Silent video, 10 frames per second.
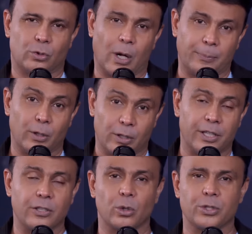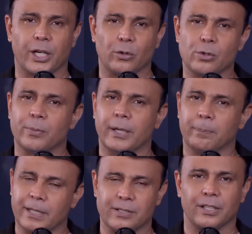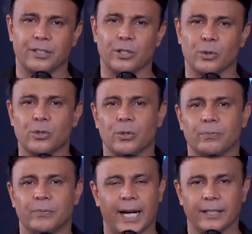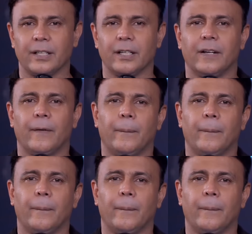जो आपने डिजिट सोचा है उसमें प्लस कर दीजिए उसको ऐड करिए